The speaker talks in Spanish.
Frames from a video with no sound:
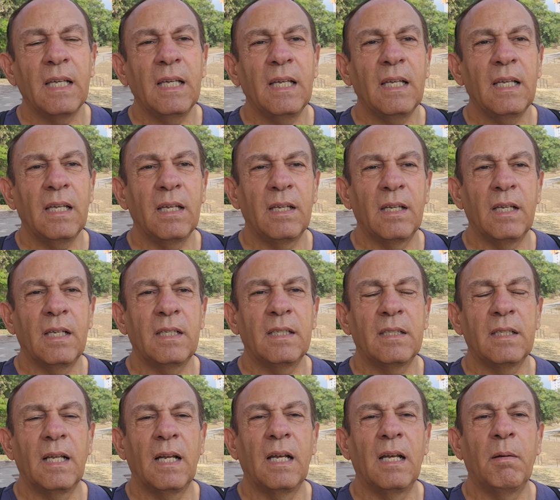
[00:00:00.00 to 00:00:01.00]

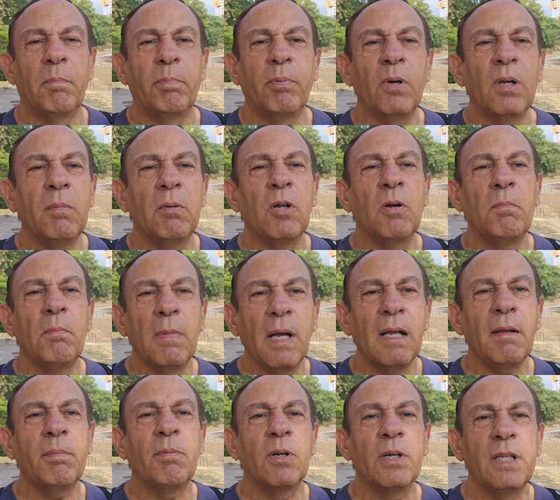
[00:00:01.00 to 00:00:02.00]
eh, el pueblo
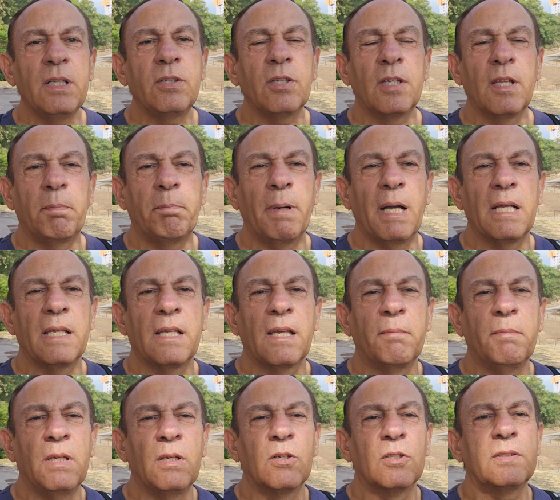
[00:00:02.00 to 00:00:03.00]
más bonito de
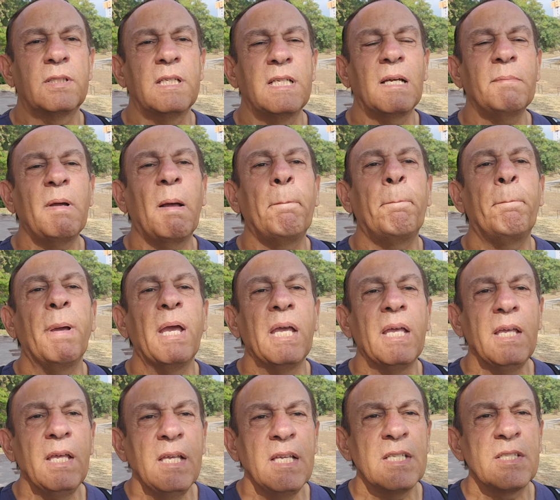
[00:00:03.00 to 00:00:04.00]
España, amigos. Se llama
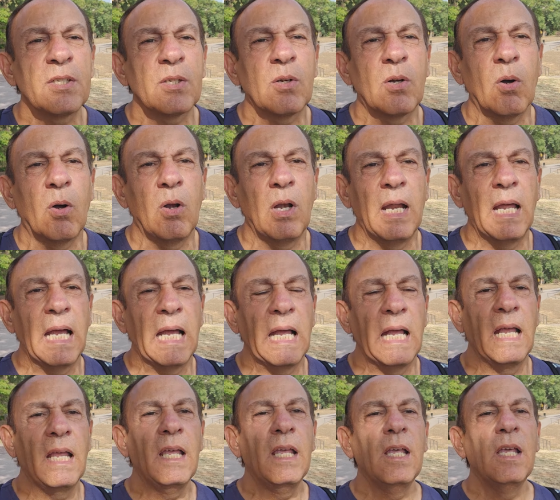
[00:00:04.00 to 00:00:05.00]

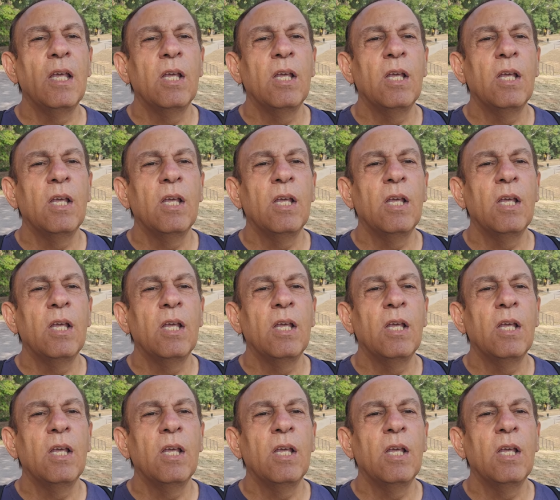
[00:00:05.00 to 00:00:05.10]
Peñíscola.